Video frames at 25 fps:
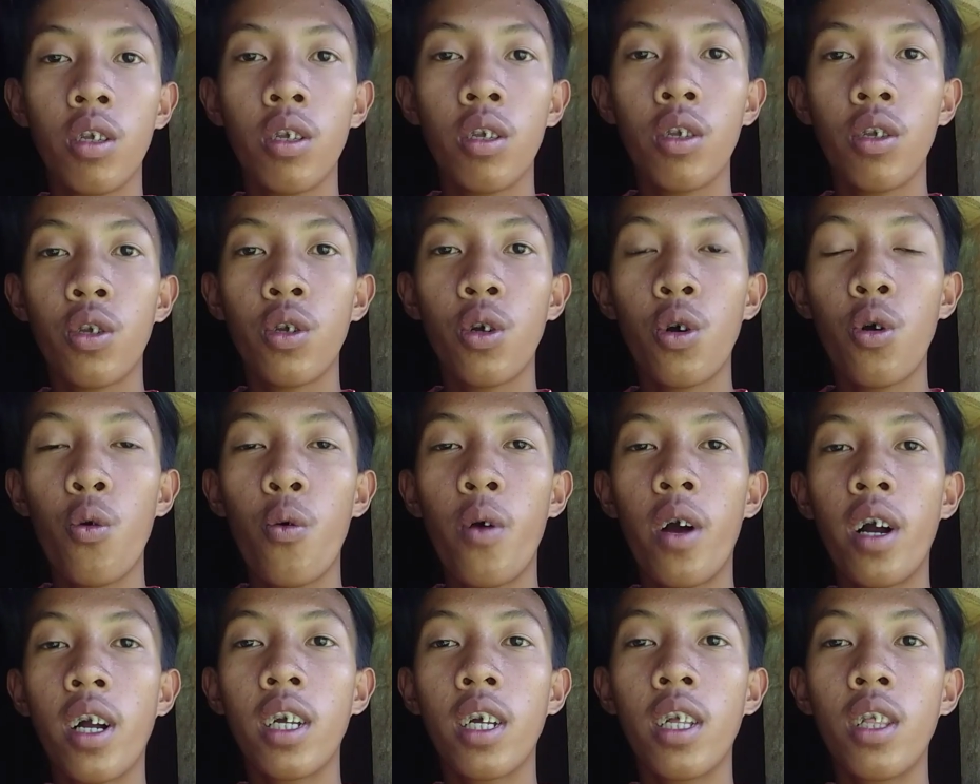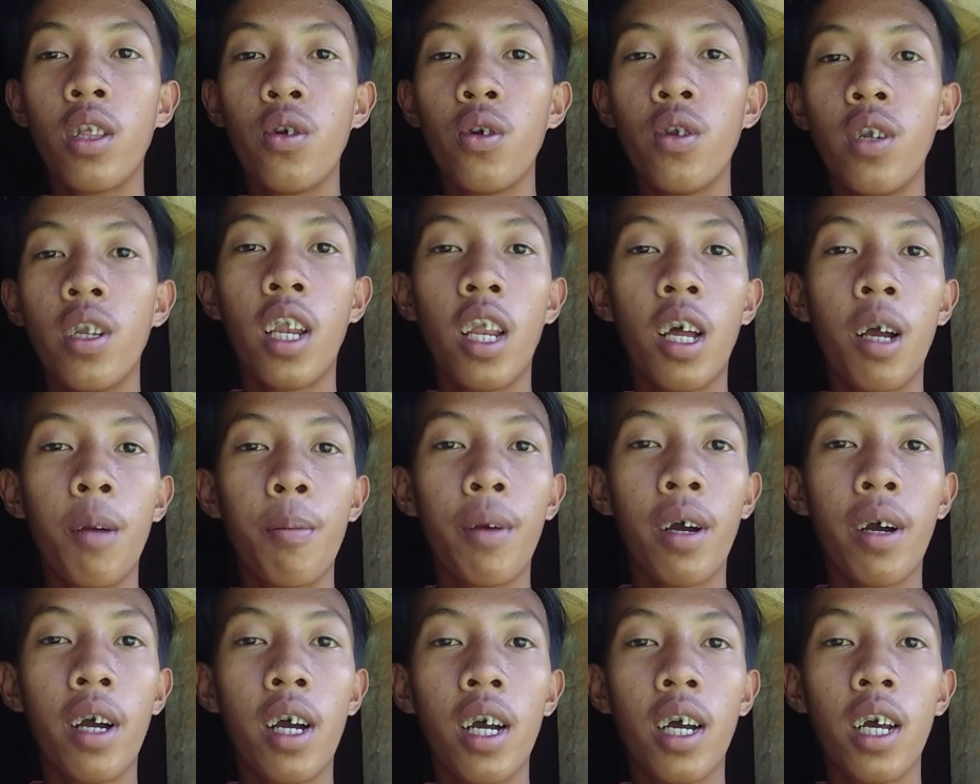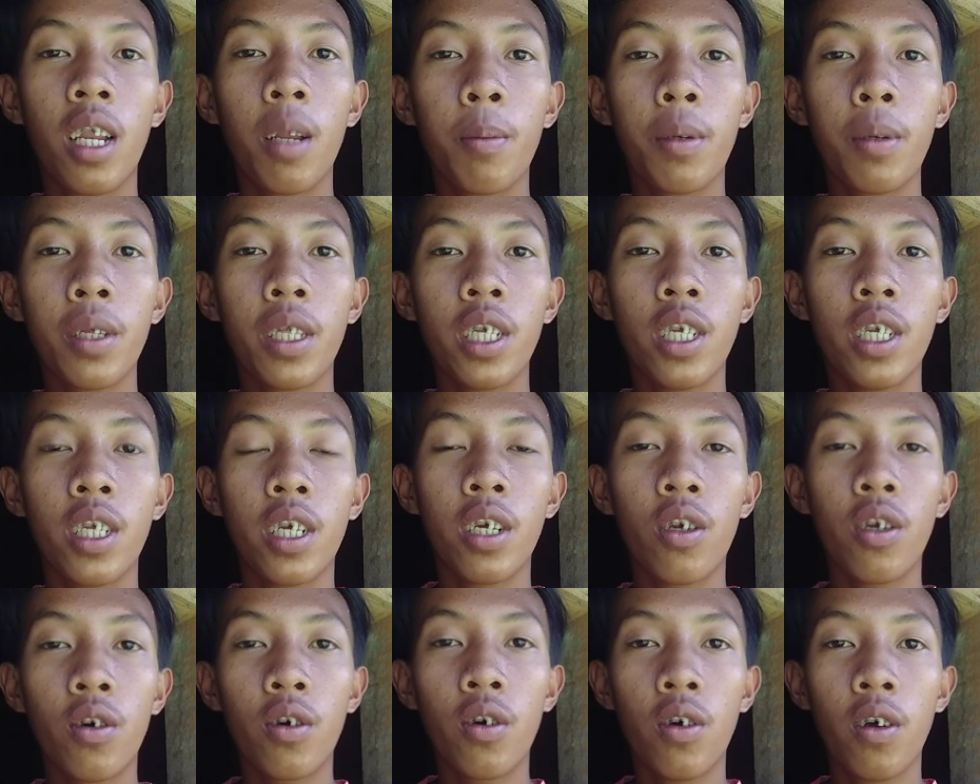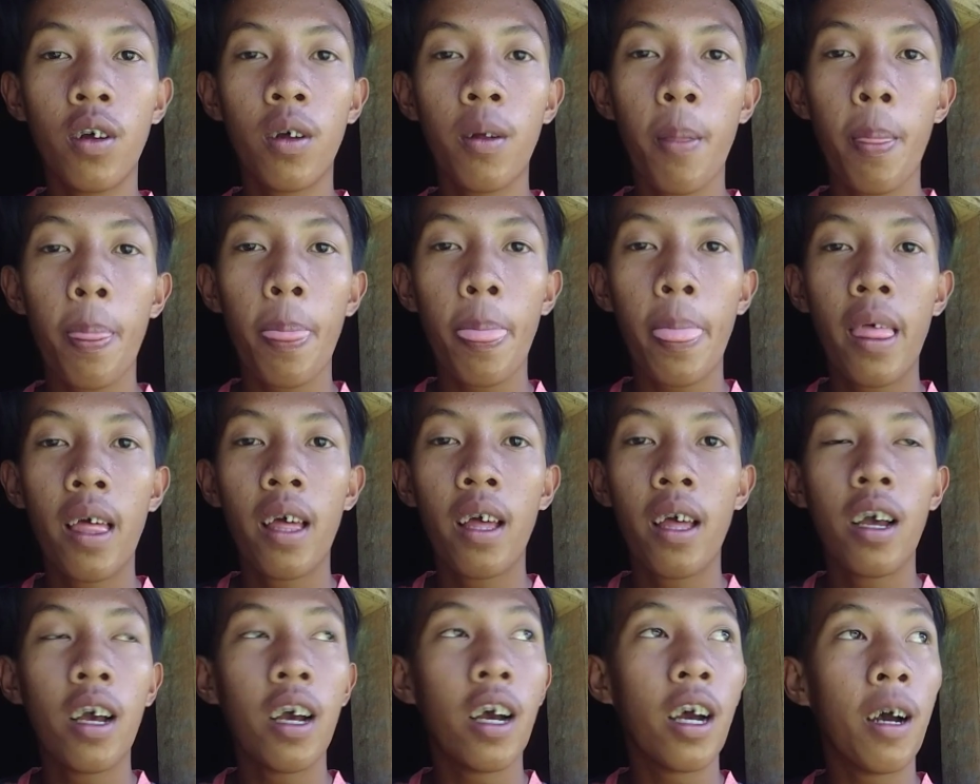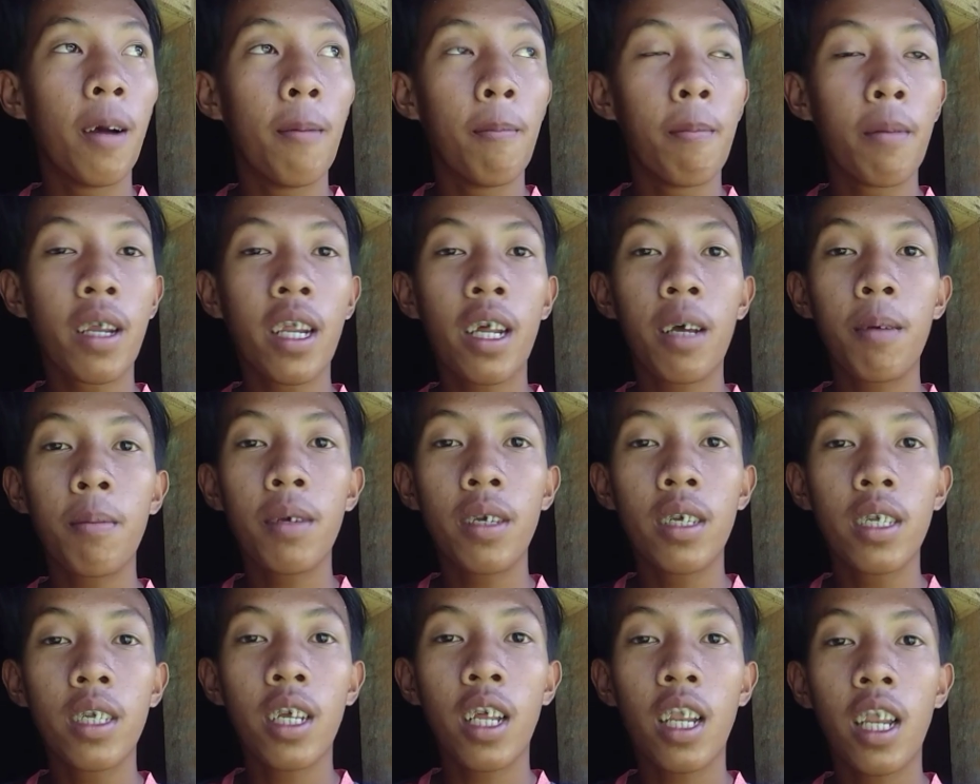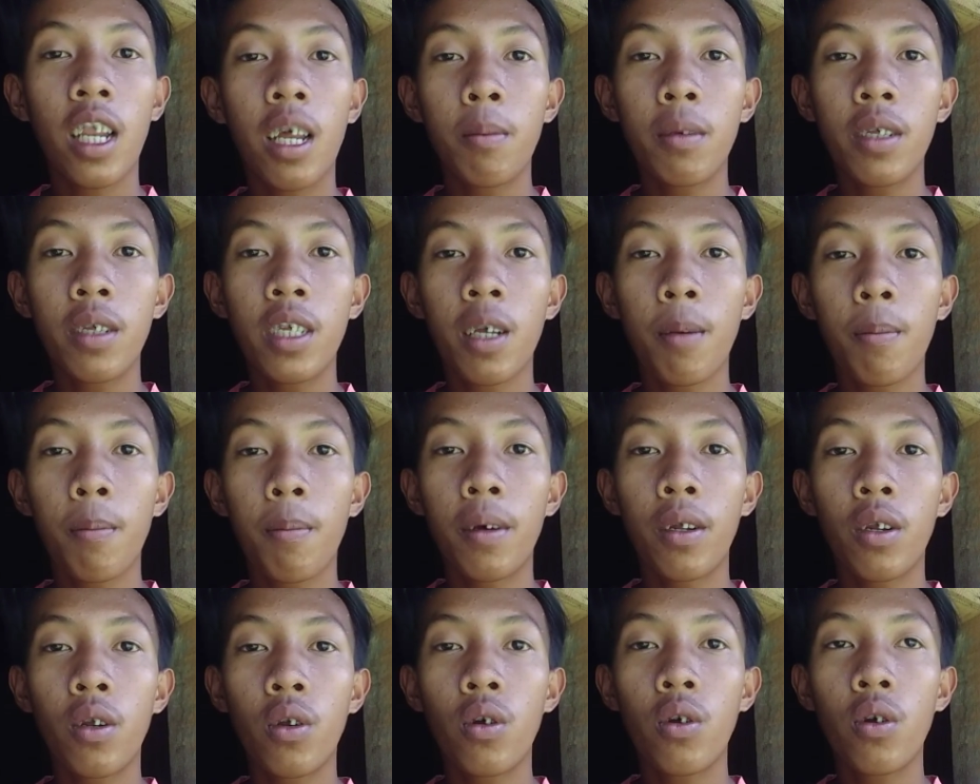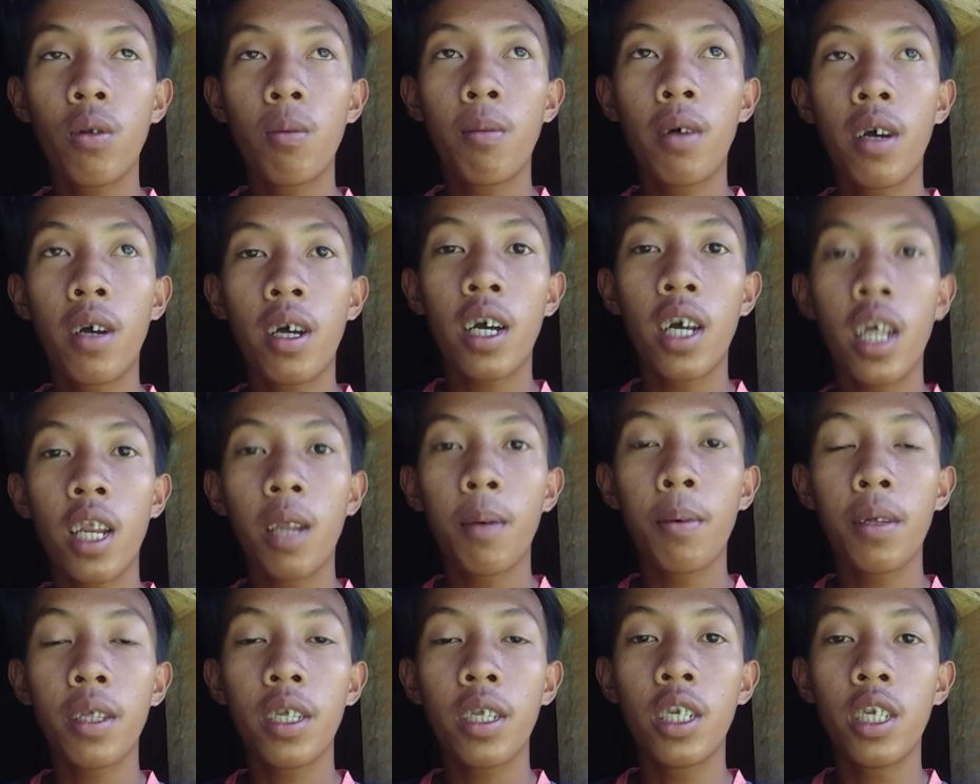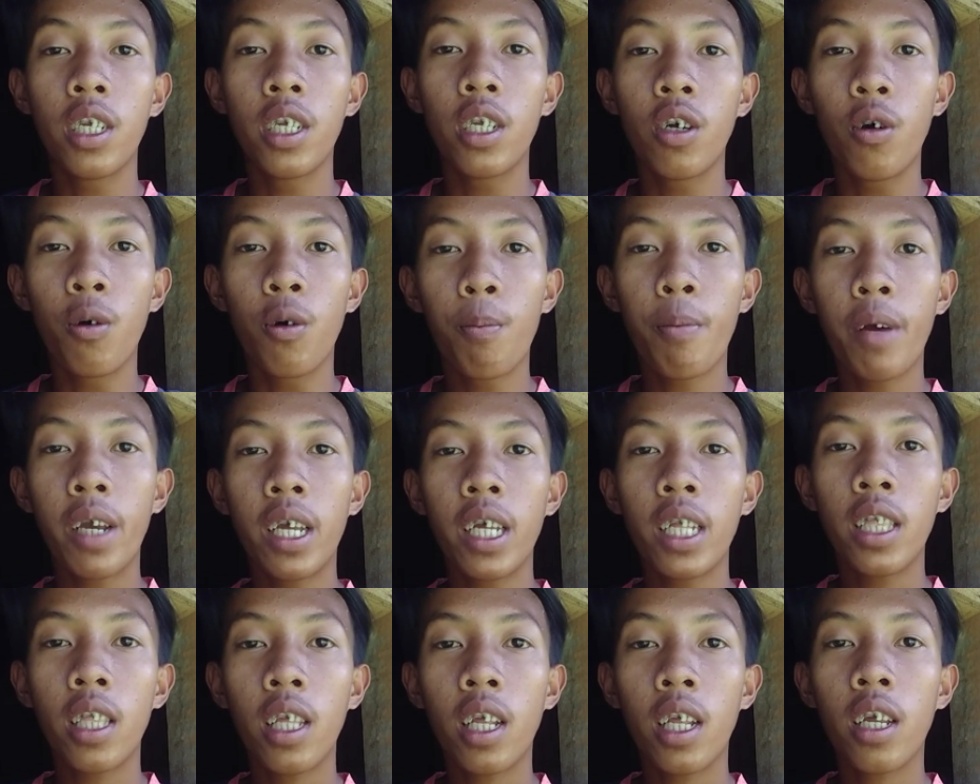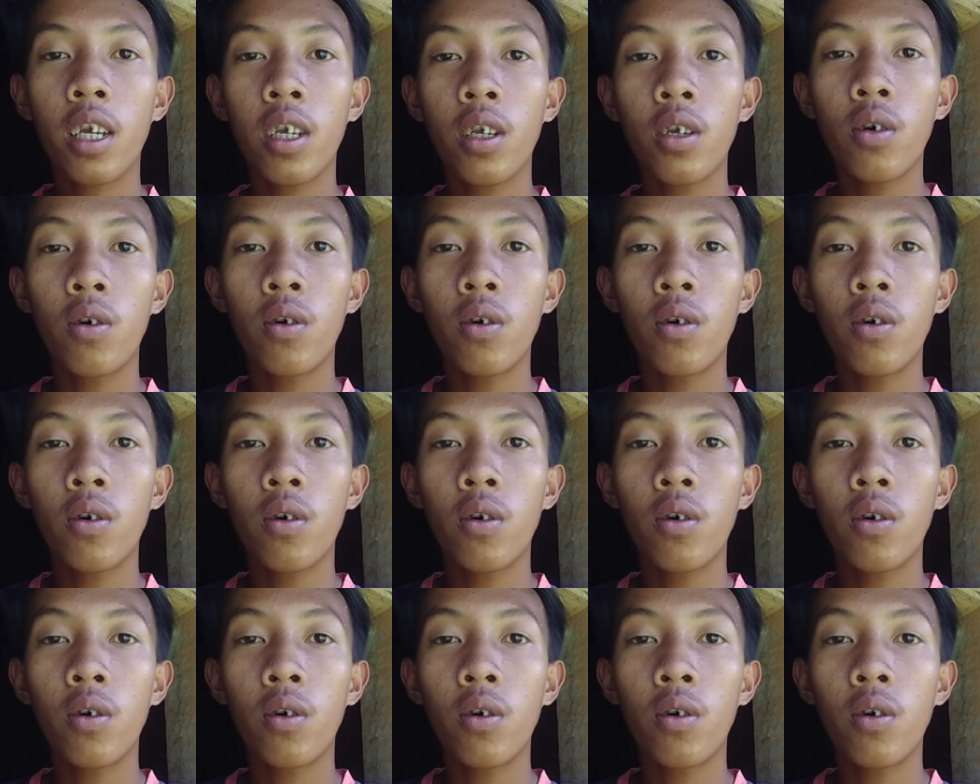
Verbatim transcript: so hanggang doon na lang mga kalapatids ano uh, maraming salamat sa panonood mga kalapatids so pahit na lang